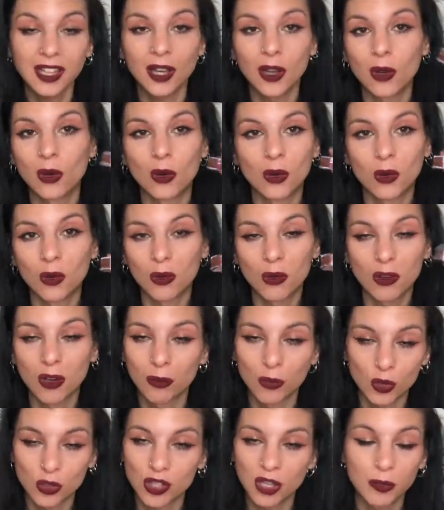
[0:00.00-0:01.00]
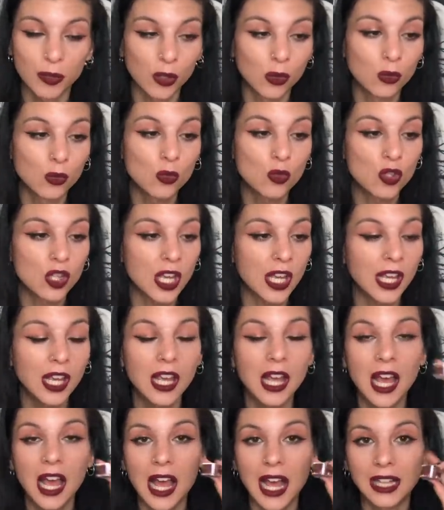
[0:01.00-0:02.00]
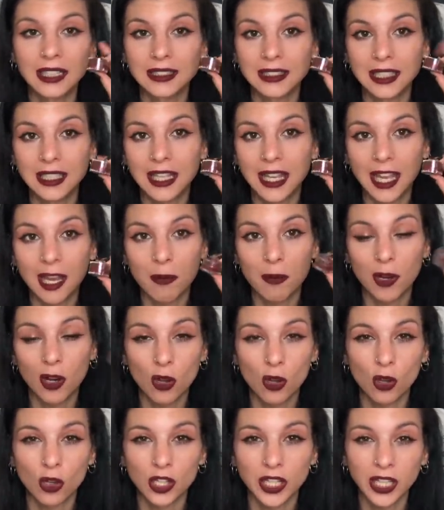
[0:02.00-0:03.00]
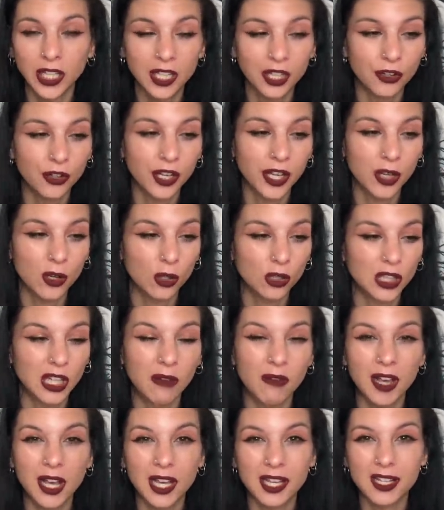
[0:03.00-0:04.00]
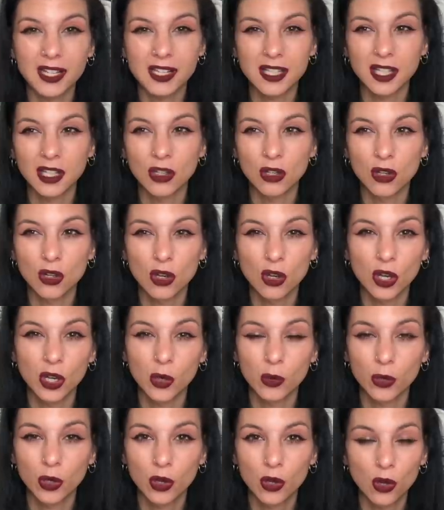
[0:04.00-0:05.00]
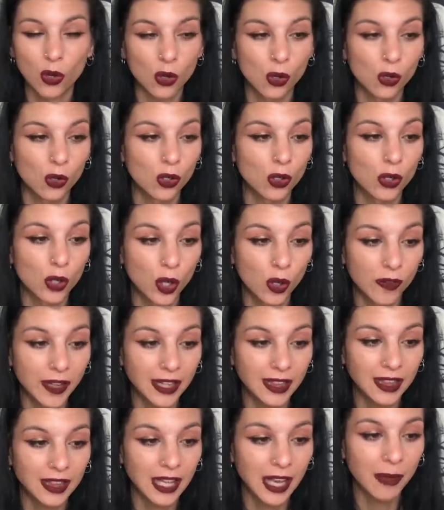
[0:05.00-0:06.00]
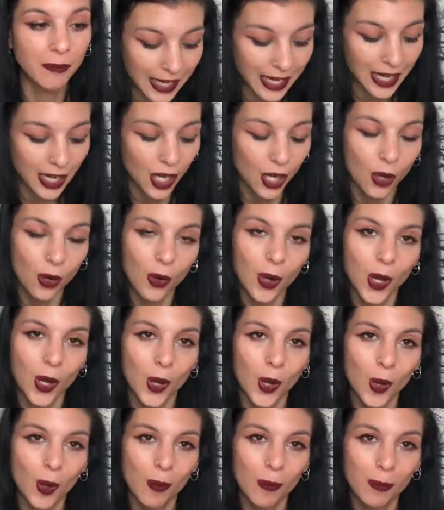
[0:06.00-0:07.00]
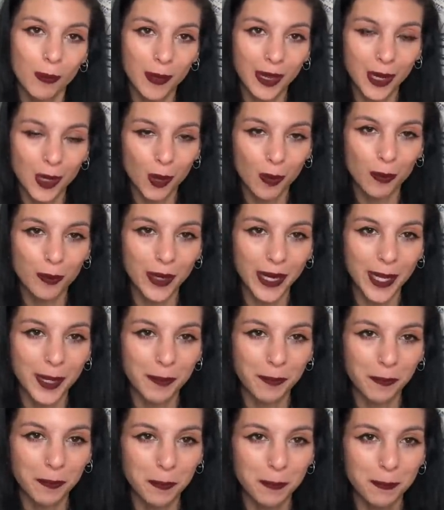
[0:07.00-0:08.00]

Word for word: o como se pronuncie, así que me lo cogí, creo que costaba 5 euros con 90 y luego me compré